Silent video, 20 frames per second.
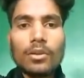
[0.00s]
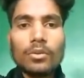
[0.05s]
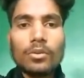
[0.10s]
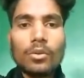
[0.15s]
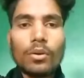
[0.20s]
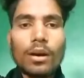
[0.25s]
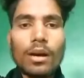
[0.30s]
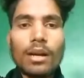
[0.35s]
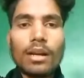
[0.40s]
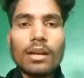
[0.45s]

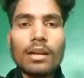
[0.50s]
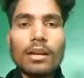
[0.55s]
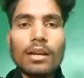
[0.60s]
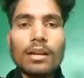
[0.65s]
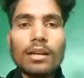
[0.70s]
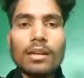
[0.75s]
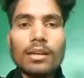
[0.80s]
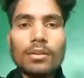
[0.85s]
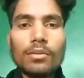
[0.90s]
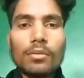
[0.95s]
तो
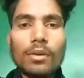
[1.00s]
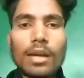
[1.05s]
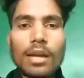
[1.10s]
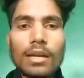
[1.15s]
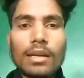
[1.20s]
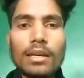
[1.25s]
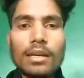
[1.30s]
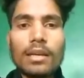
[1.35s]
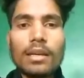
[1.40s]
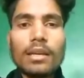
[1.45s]
आखिरकार क्यों
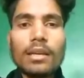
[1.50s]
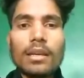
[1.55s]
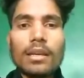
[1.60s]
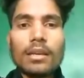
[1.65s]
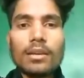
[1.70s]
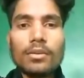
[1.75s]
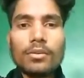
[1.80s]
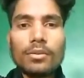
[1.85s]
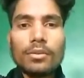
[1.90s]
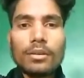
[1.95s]
एक ही
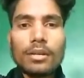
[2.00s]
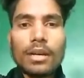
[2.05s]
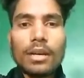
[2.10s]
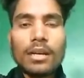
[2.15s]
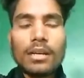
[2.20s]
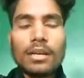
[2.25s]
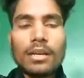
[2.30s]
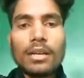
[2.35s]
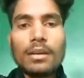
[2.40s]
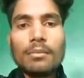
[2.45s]
यून
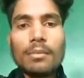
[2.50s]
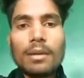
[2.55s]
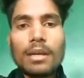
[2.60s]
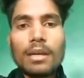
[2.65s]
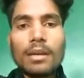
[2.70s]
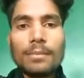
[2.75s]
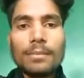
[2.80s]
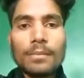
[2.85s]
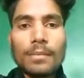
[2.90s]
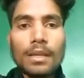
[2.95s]
टेरिटरी
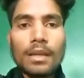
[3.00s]
में